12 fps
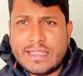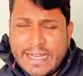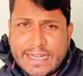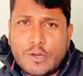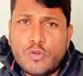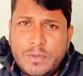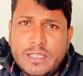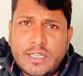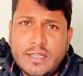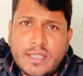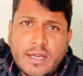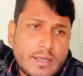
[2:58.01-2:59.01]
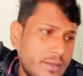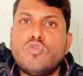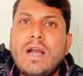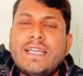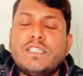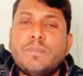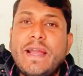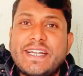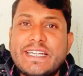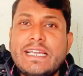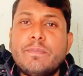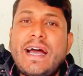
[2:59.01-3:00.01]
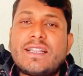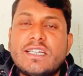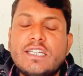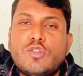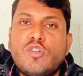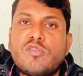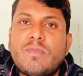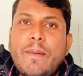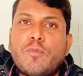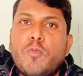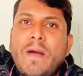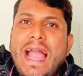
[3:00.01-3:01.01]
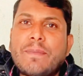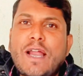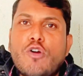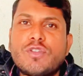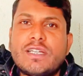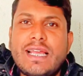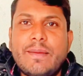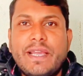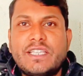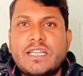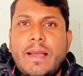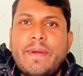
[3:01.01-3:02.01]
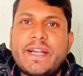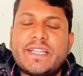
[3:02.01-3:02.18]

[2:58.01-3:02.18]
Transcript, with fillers: देखने को मिल जाता है सो गाइज बैटरी की बात करें तो इसमें आपको 5000 थाउजेंड का